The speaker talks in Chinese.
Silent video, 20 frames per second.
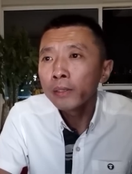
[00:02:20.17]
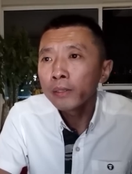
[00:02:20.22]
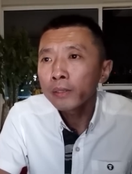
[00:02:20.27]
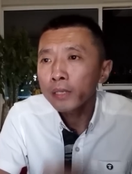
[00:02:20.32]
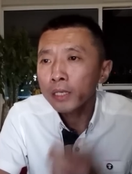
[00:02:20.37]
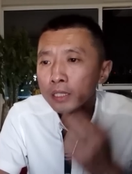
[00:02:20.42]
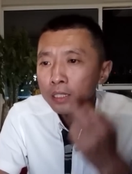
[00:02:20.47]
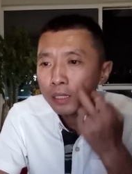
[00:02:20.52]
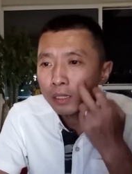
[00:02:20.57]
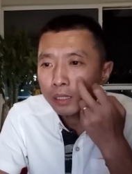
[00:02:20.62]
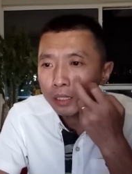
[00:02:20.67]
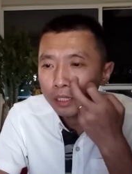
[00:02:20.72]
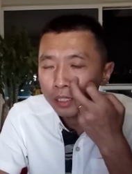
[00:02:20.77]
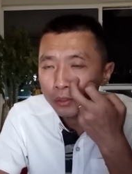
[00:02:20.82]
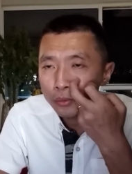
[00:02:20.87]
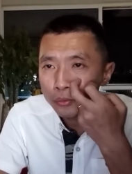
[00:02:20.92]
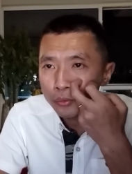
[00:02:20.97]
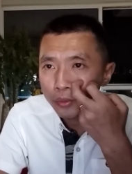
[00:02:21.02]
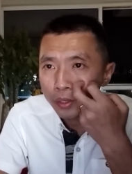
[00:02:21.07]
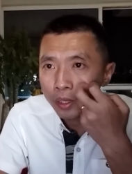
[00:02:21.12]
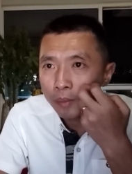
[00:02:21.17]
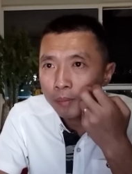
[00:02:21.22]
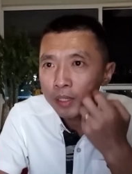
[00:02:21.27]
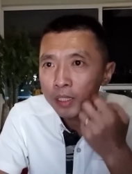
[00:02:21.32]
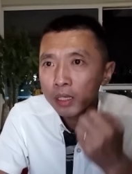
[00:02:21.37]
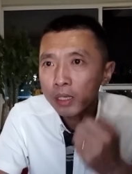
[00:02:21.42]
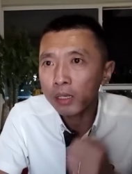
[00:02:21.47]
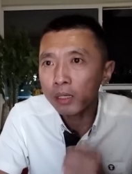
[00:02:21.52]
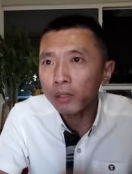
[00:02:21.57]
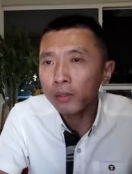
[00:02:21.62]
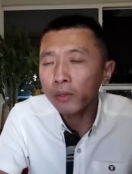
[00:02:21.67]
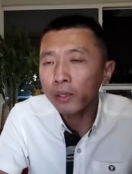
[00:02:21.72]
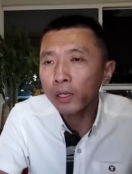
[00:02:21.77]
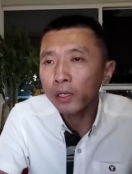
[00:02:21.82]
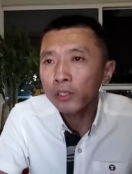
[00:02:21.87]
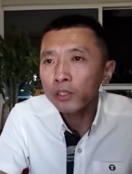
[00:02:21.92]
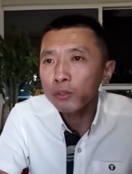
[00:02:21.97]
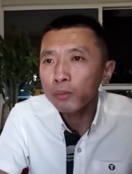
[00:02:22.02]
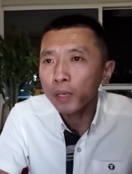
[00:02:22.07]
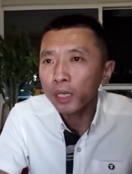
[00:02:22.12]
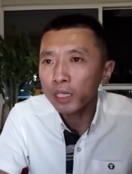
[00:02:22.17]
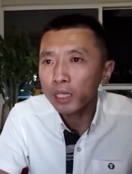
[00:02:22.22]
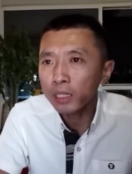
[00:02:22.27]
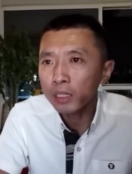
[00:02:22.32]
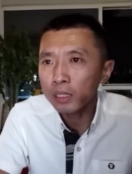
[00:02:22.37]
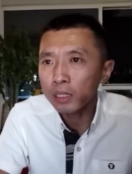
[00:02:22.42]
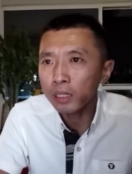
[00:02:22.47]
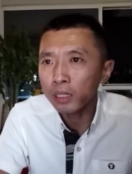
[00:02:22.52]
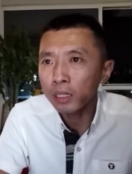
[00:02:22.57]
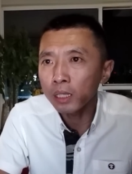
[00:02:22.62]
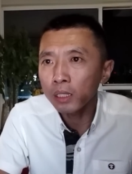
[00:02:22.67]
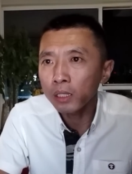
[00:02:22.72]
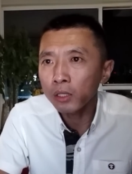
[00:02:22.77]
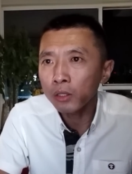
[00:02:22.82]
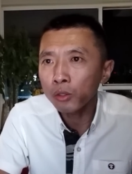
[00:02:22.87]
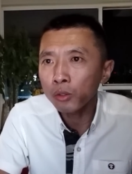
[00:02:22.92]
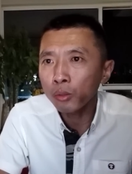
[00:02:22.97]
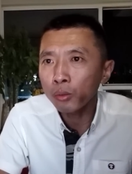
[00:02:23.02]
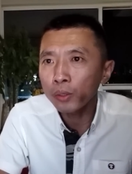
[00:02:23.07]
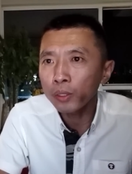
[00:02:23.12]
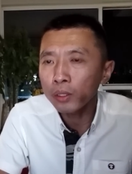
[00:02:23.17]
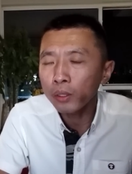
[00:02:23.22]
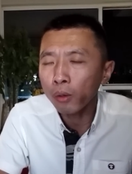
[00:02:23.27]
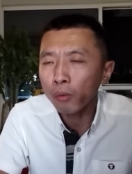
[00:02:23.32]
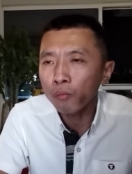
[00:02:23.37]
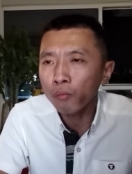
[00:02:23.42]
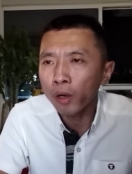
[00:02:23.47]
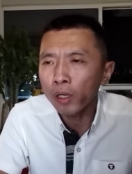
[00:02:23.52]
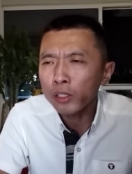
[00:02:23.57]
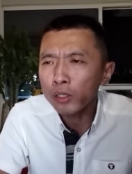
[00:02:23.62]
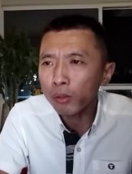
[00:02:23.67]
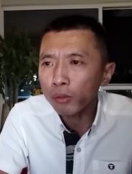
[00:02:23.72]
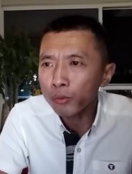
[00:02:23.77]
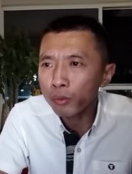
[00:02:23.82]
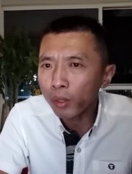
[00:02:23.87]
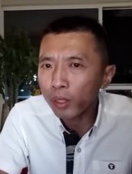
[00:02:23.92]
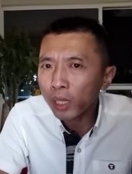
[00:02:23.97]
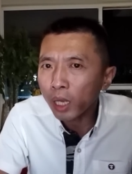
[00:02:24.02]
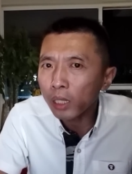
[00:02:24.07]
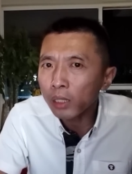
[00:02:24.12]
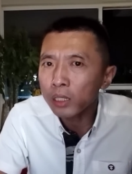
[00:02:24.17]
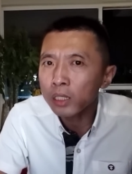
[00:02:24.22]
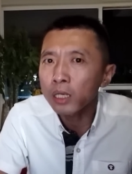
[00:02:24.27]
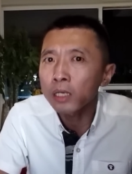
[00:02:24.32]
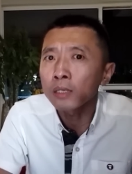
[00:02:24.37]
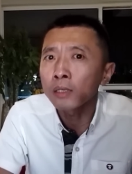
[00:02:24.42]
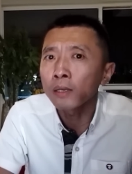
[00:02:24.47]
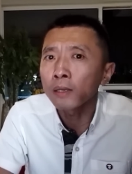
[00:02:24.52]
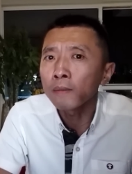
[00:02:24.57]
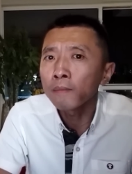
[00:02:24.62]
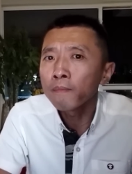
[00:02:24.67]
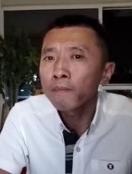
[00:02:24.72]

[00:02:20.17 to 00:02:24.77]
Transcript: 那生了一个女儿没生儿子，就把这个责任推到王小娟她的身上了。